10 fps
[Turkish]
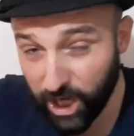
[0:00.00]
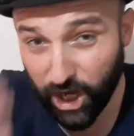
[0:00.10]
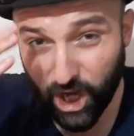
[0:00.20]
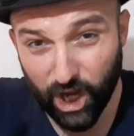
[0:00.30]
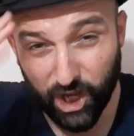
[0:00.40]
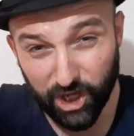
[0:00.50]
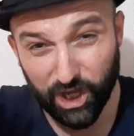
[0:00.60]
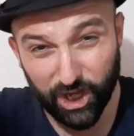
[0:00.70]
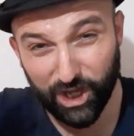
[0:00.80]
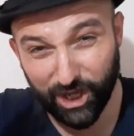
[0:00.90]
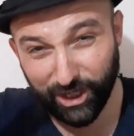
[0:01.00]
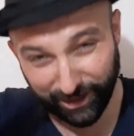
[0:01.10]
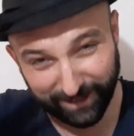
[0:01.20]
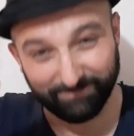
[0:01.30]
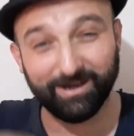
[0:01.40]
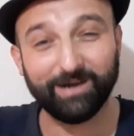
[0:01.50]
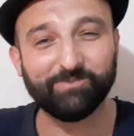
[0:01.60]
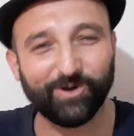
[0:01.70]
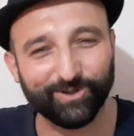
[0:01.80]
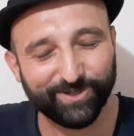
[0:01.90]
Eee
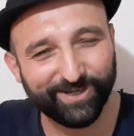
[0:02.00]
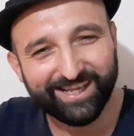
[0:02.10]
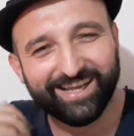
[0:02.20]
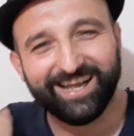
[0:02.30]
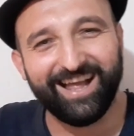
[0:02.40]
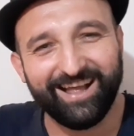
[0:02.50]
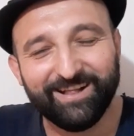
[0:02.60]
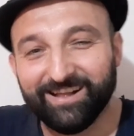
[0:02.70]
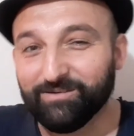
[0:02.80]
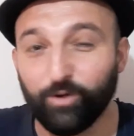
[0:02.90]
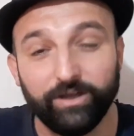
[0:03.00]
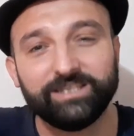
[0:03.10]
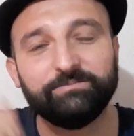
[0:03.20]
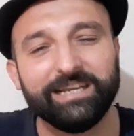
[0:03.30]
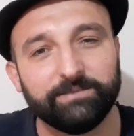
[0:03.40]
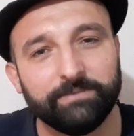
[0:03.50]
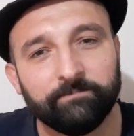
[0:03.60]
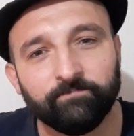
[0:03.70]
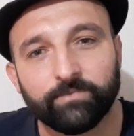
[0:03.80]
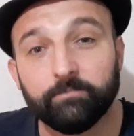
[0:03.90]
İmamoğlu. He? Bu hizmet mi?